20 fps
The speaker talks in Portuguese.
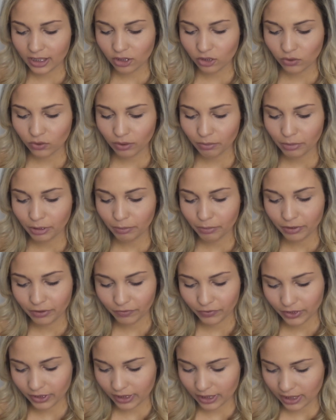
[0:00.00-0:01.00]
Deixa eu abrir para
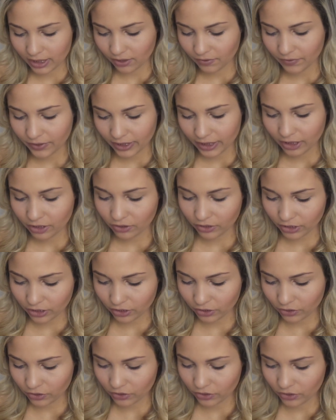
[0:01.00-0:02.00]
vocês verem,
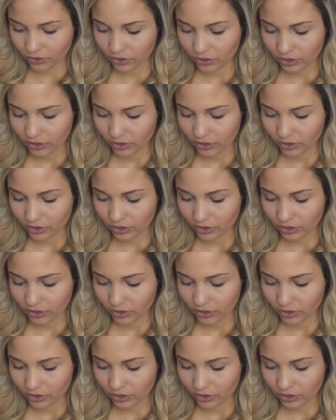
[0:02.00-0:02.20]
gente.